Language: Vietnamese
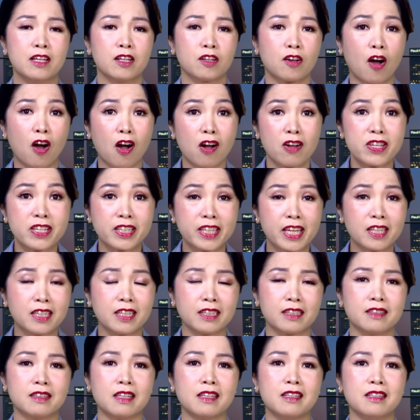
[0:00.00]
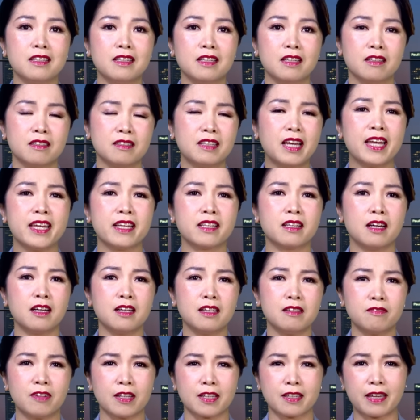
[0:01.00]
có những cái kịch tính gây
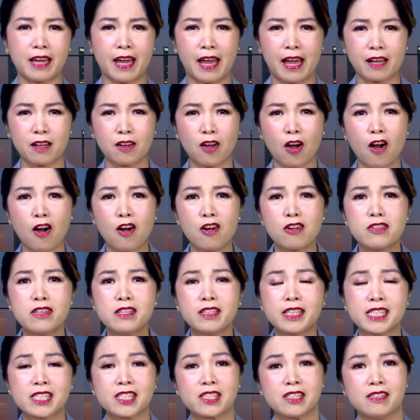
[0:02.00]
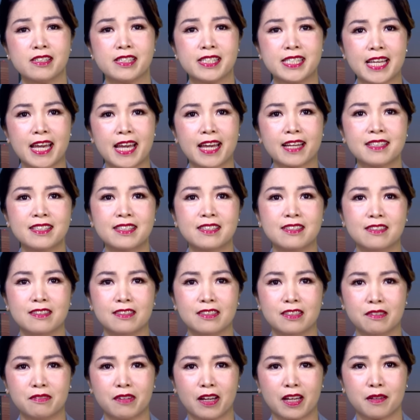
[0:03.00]
cấn và cả có những cái sự chán chường
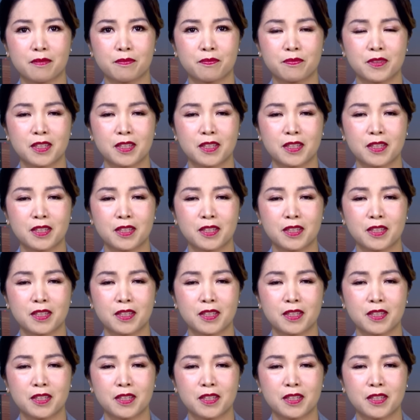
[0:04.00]
như vậy.